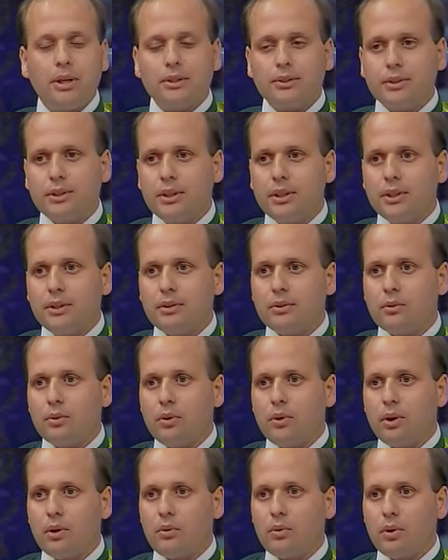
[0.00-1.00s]
bastante
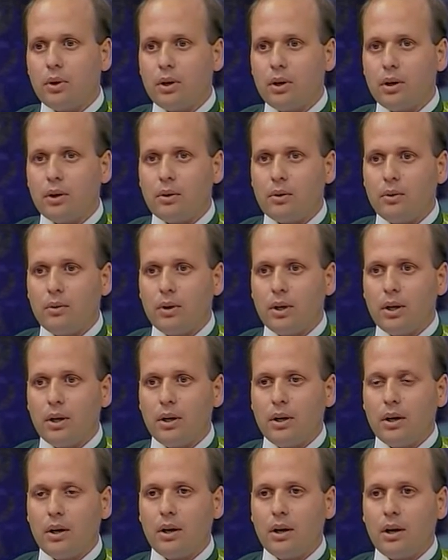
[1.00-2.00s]
com a, com a, com a,
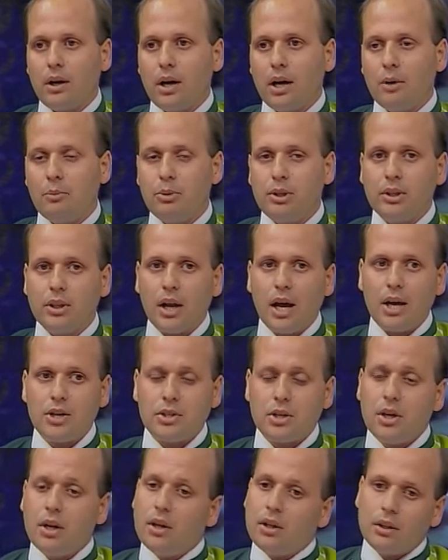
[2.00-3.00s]
a
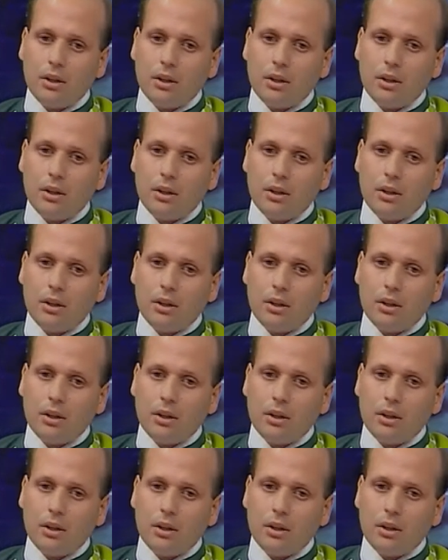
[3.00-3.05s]
arbitragem.